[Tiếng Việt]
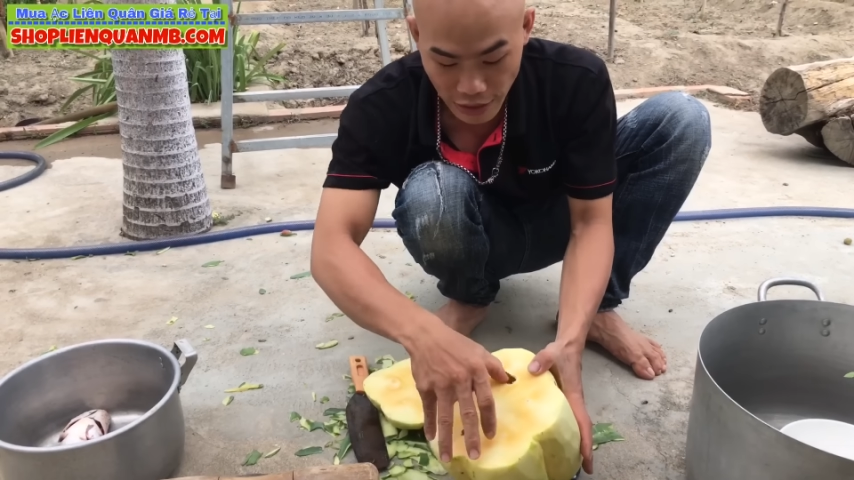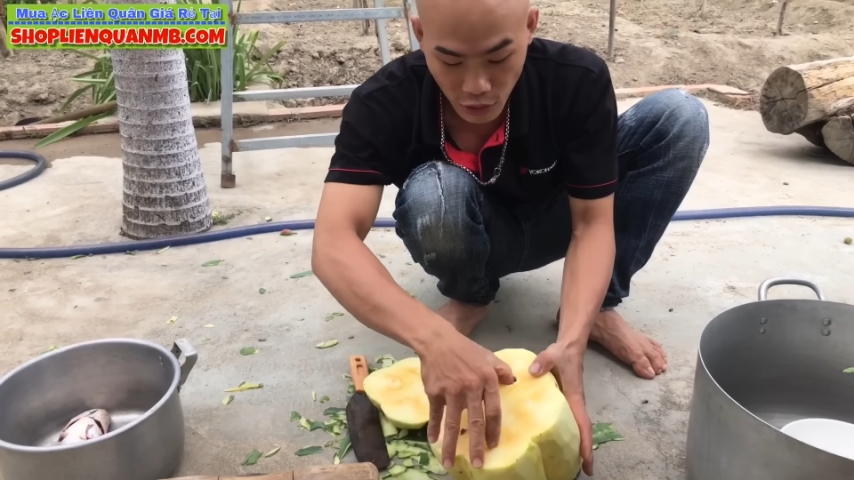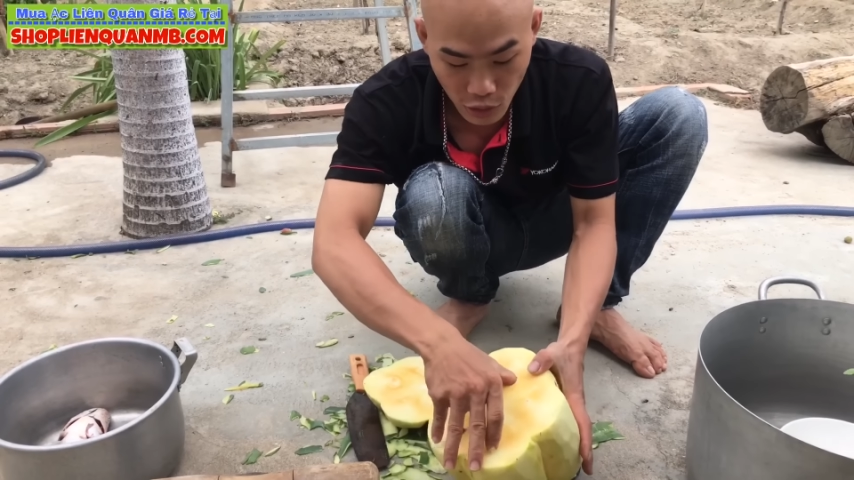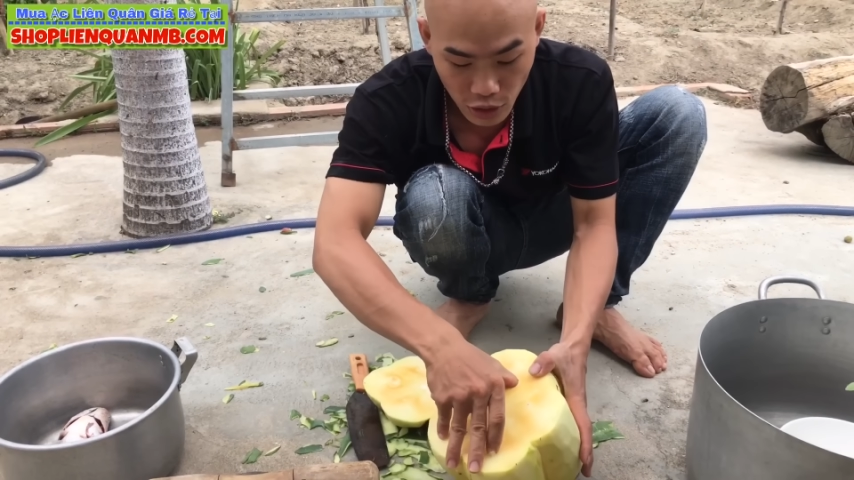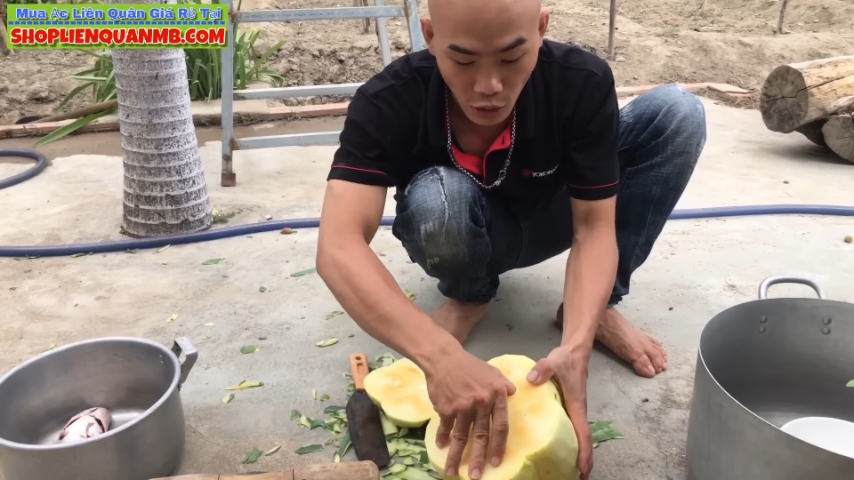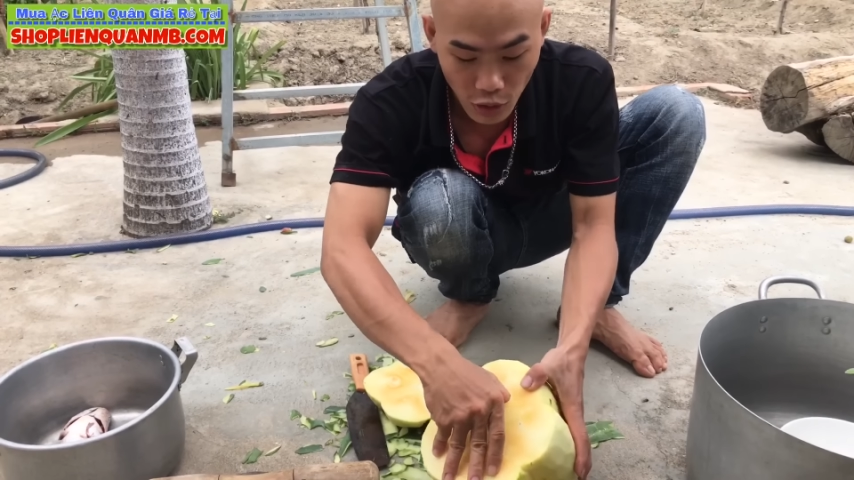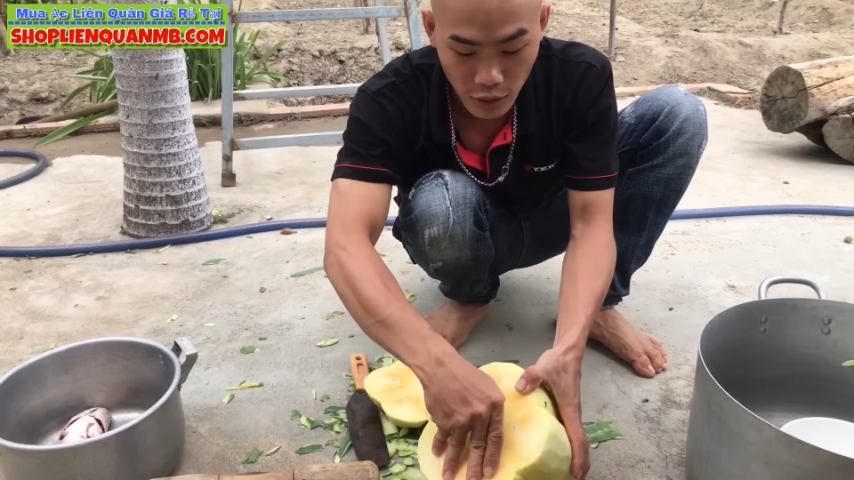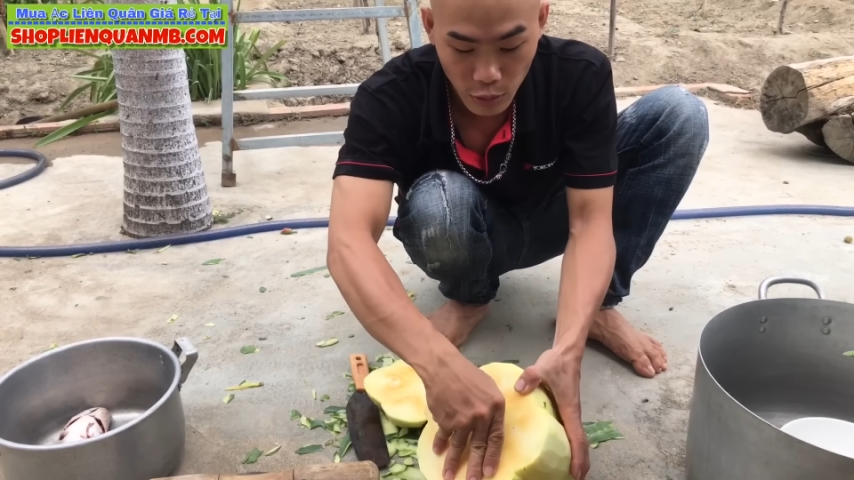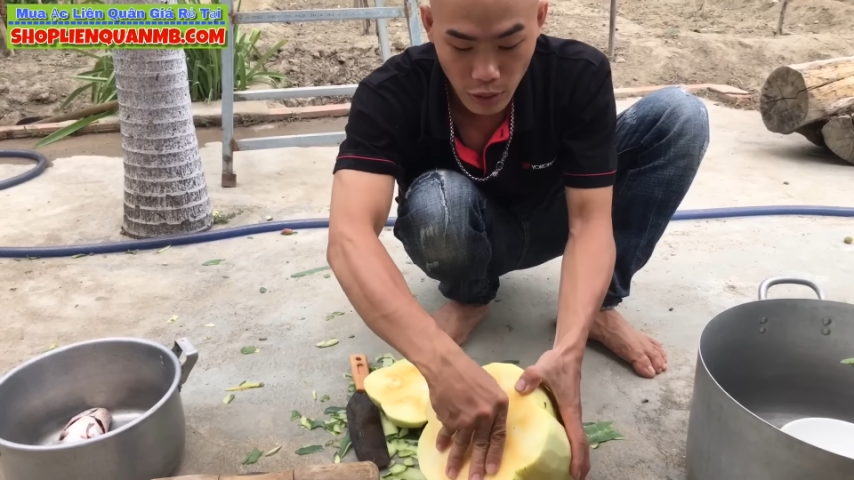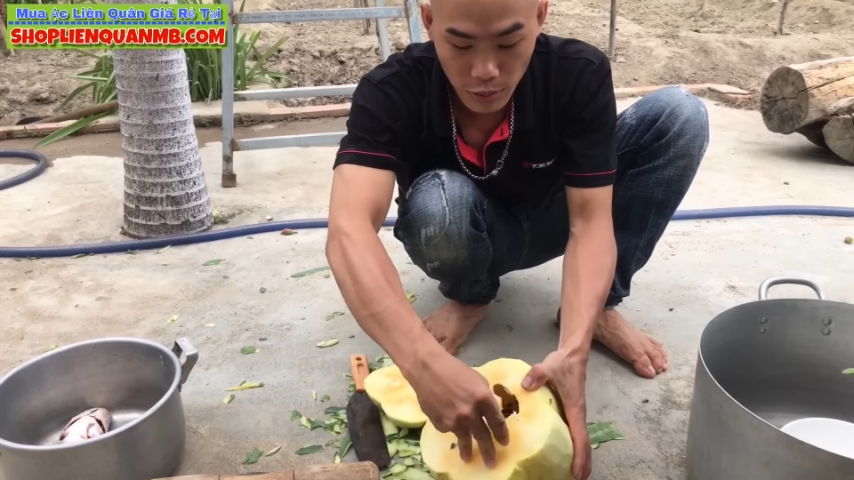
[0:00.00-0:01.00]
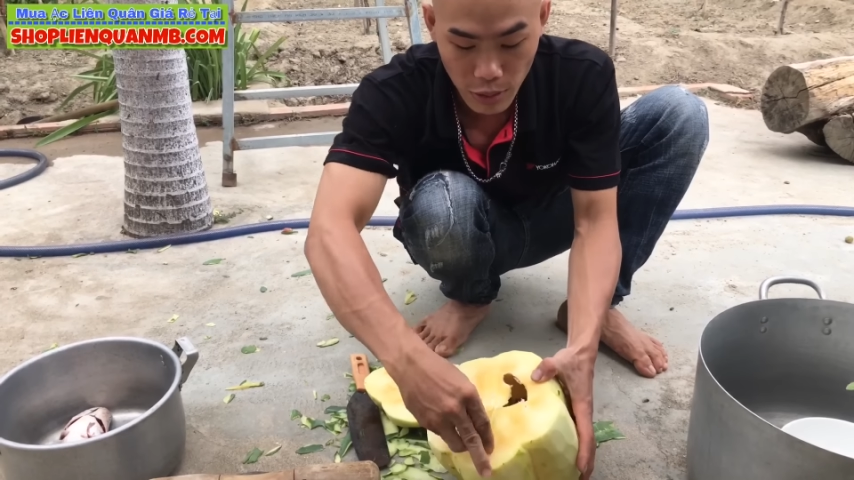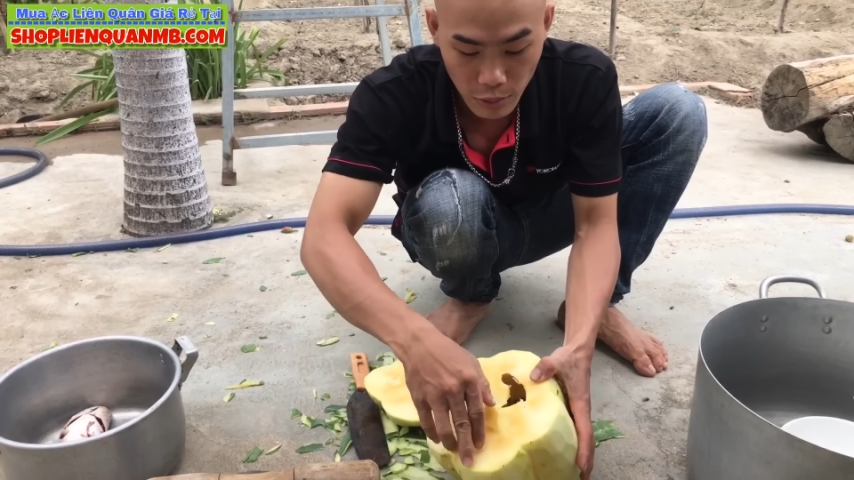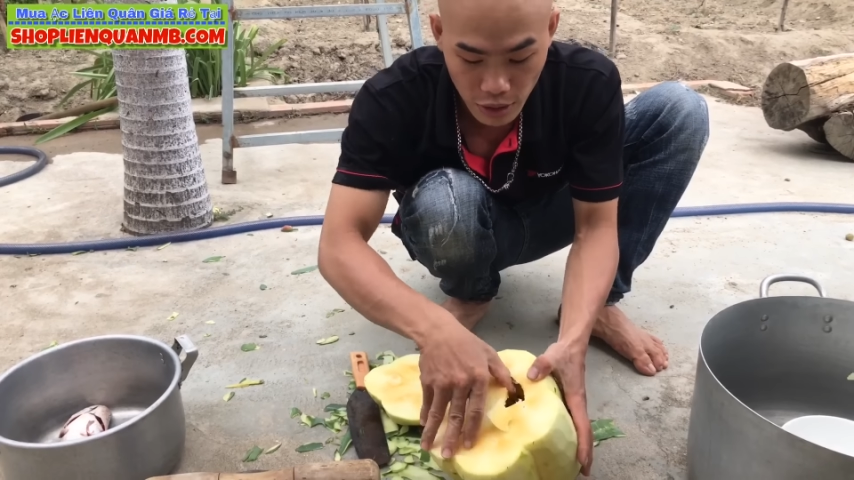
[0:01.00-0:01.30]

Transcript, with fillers: đây nó có cái lỗ này quay quay